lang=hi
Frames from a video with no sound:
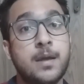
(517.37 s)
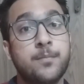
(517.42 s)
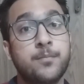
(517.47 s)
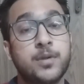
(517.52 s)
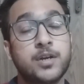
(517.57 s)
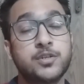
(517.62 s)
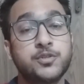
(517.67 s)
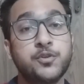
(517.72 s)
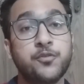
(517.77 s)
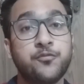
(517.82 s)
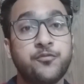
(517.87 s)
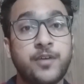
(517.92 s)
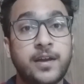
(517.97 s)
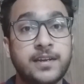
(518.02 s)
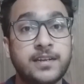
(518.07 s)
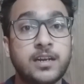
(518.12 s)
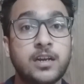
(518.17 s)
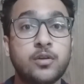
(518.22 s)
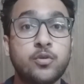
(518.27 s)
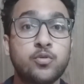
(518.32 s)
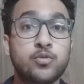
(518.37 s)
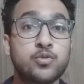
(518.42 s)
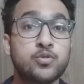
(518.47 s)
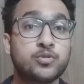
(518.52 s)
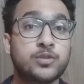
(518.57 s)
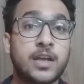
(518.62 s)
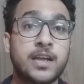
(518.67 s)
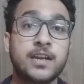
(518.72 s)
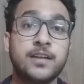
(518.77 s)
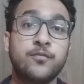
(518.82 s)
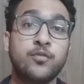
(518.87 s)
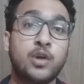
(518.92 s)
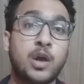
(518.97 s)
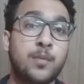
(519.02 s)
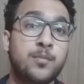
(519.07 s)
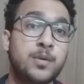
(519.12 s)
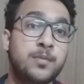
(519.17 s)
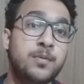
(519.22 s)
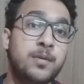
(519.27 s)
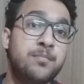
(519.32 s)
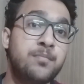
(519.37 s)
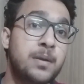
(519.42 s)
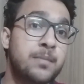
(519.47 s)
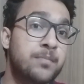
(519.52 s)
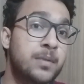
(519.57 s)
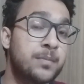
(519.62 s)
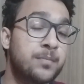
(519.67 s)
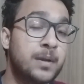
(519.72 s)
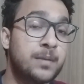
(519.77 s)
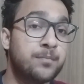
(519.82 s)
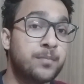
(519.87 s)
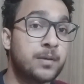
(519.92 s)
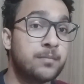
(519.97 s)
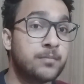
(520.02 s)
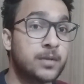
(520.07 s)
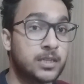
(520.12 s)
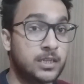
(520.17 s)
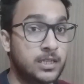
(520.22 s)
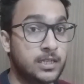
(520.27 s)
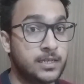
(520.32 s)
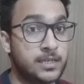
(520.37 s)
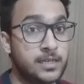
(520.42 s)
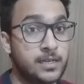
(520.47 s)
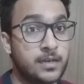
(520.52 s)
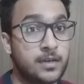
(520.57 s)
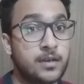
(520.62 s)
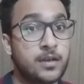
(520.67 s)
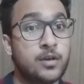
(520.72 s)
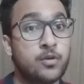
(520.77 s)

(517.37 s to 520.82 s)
बट जो फाइनल कोड होता है ना वो कभी भी पेपर पेन पर मत लिखिए